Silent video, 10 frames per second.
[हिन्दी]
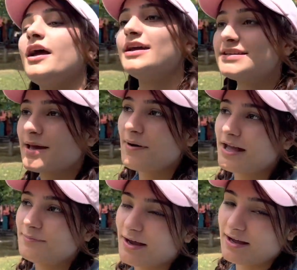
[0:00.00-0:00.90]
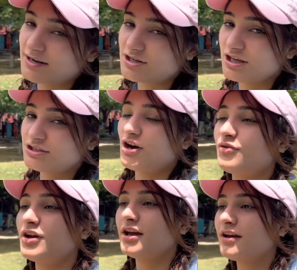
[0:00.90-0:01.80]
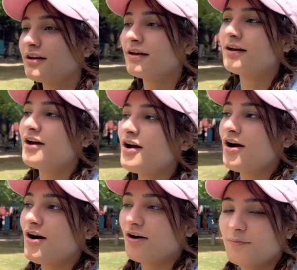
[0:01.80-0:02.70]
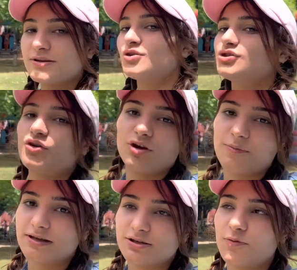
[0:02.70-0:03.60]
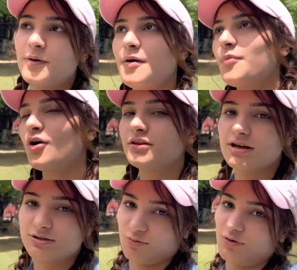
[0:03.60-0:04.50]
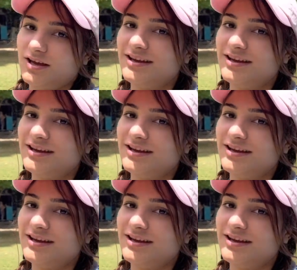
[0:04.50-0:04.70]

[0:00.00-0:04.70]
इसके बाद मैं घर चली जाऊँगी और मैं सो जाऊँगी बस और फिर मैं बहुत देर सोऊंगी